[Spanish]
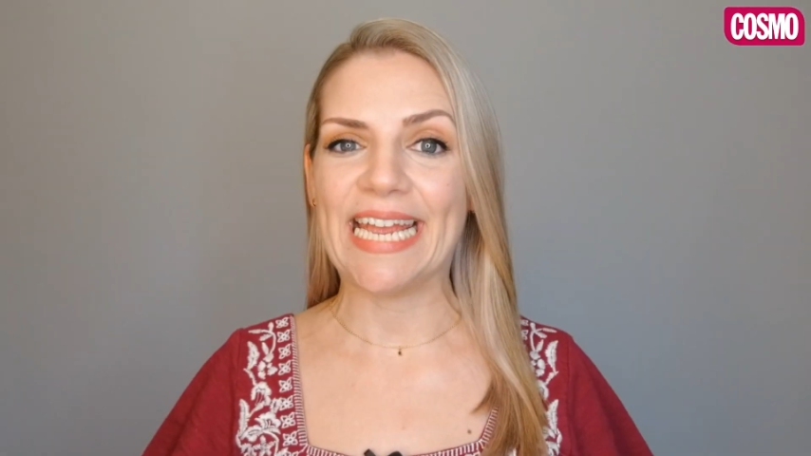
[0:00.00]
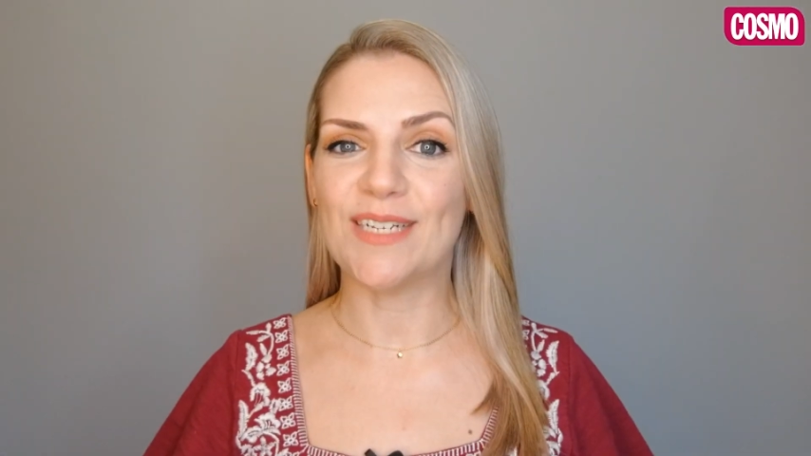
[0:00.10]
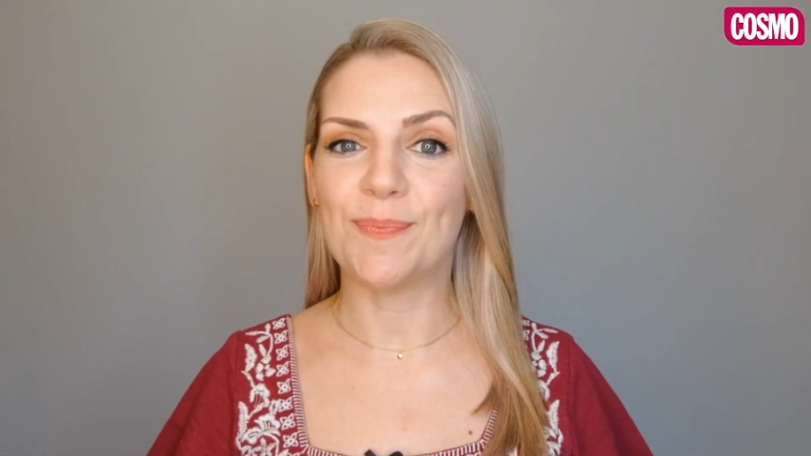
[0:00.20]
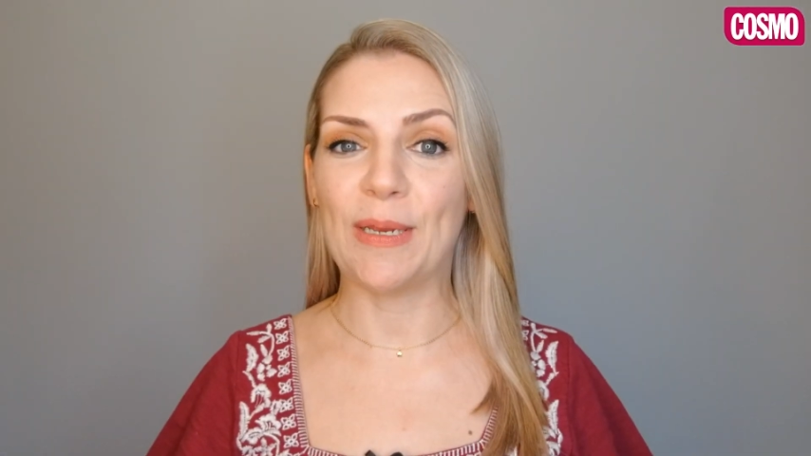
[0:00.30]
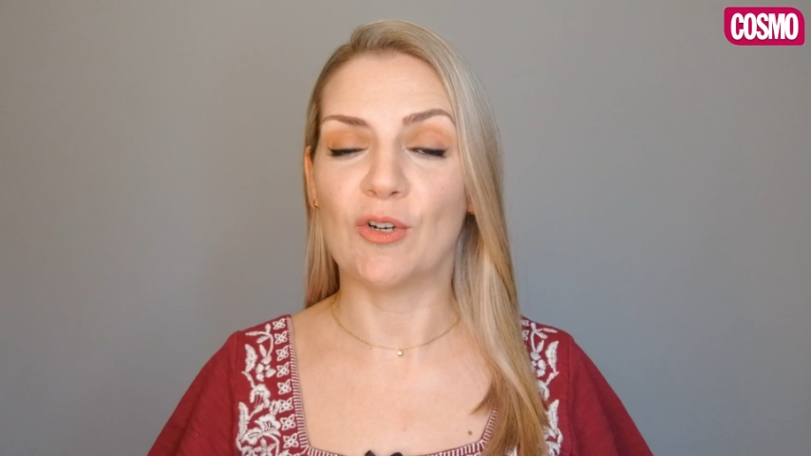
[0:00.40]

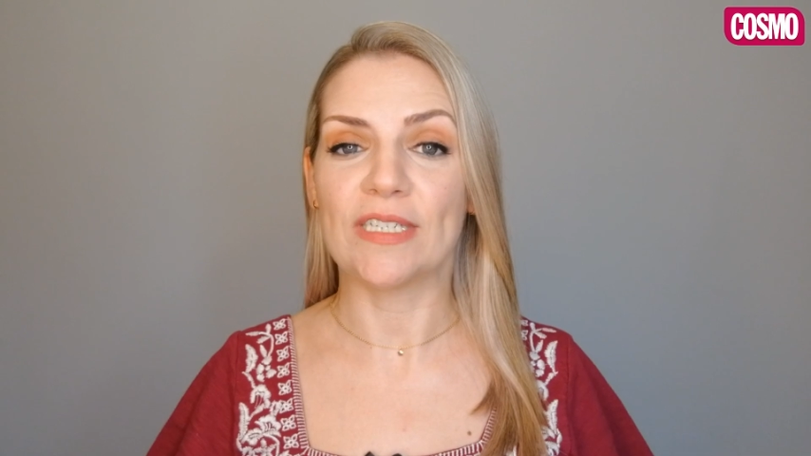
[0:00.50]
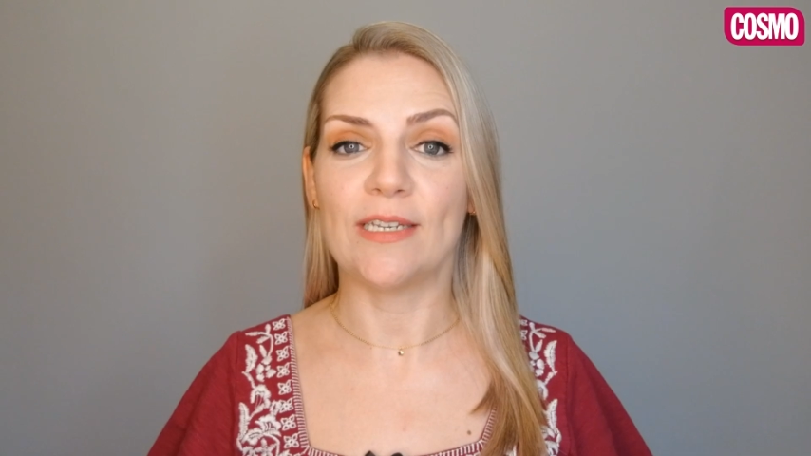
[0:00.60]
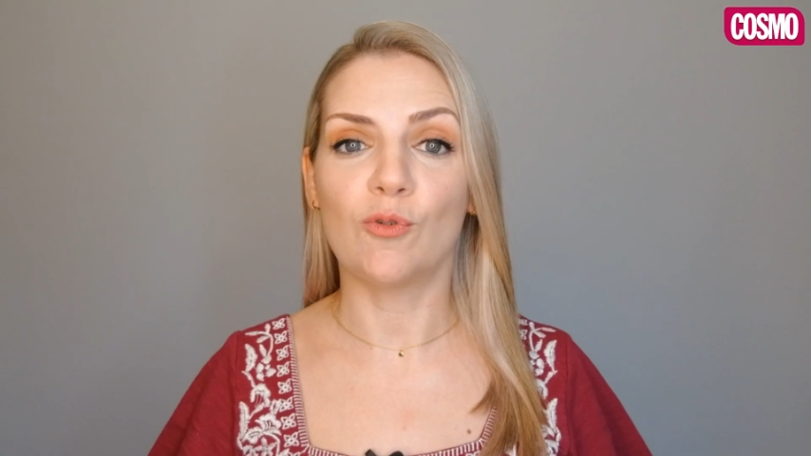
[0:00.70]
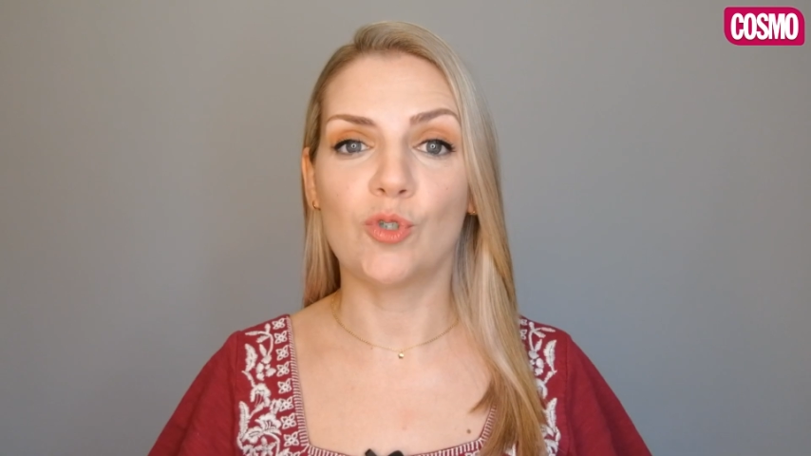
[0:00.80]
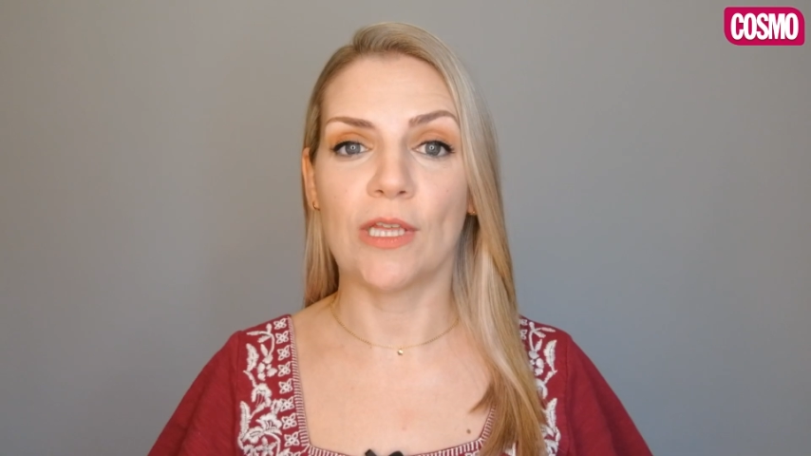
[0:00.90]
Espero que os
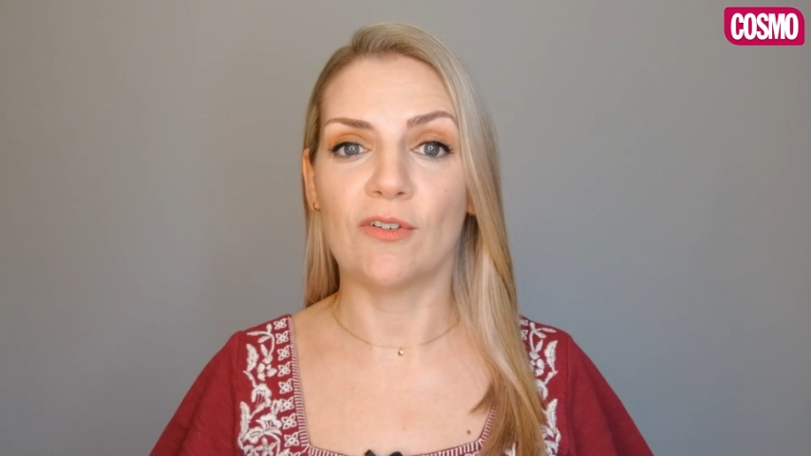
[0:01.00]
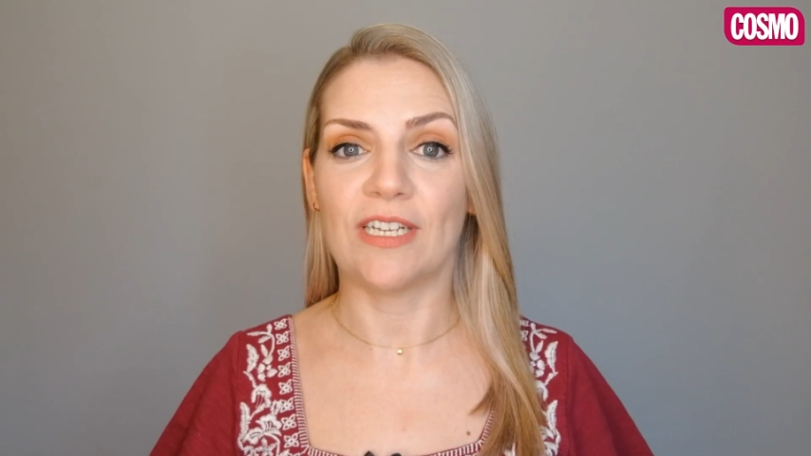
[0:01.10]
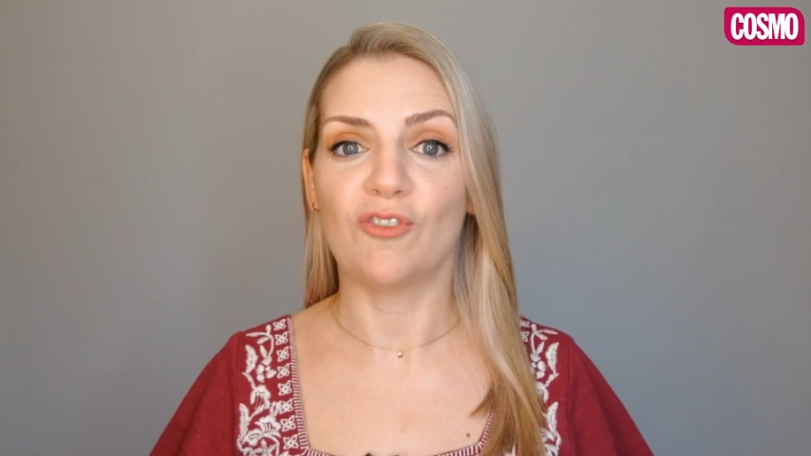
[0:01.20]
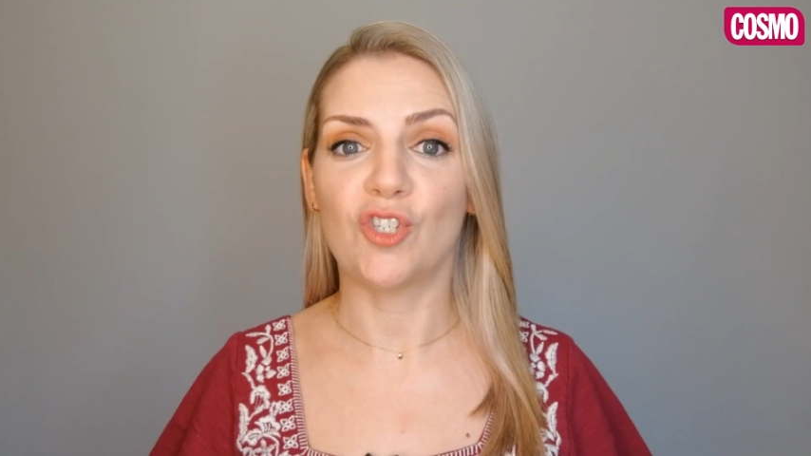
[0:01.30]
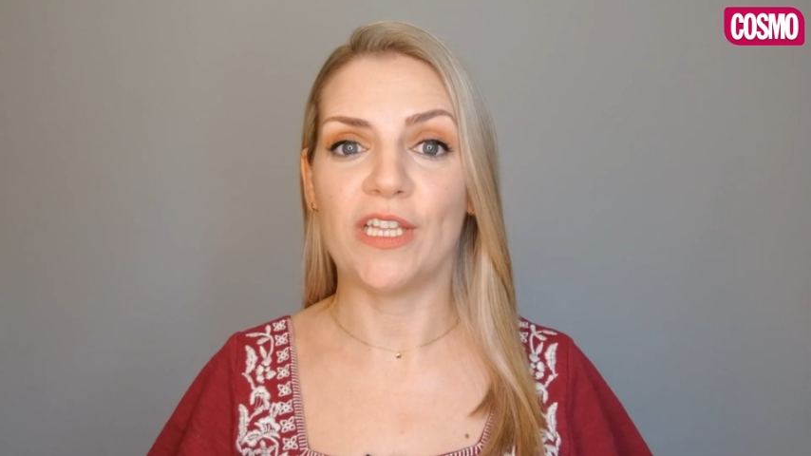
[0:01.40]
hayan gustado
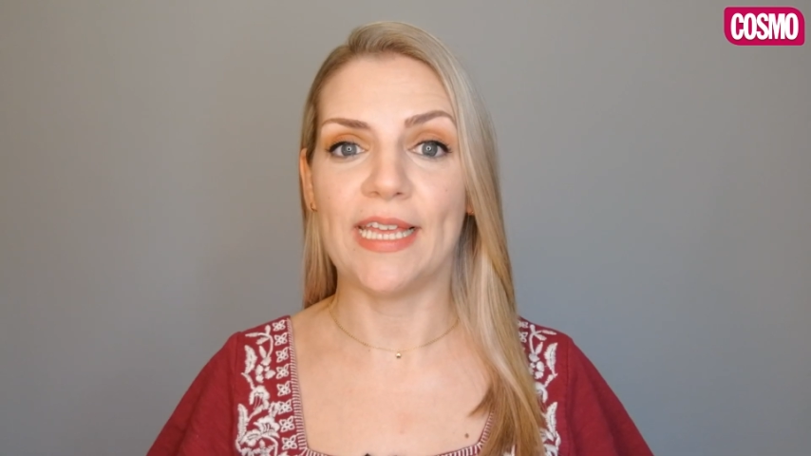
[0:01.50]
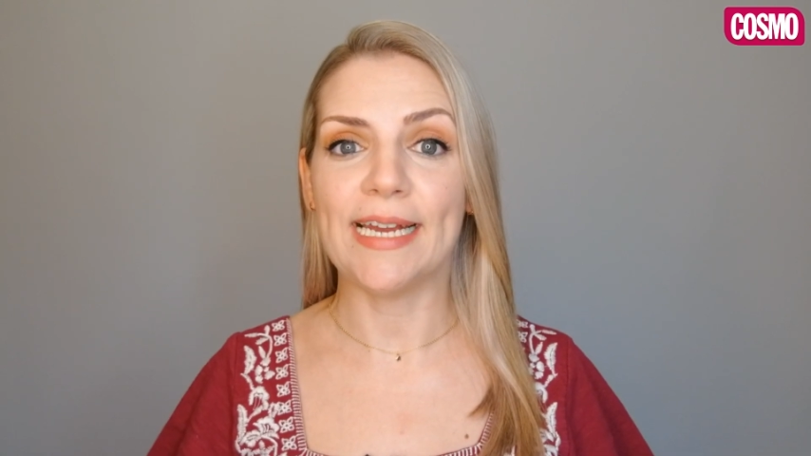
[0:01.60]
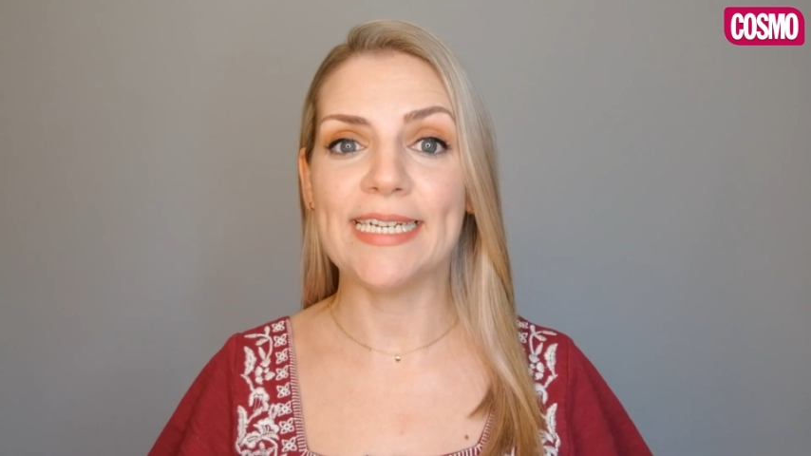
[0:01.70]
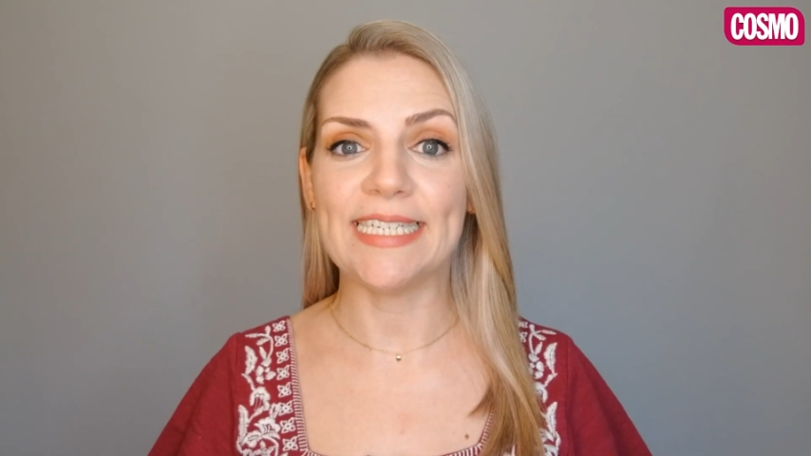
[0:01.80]
estas dos ideas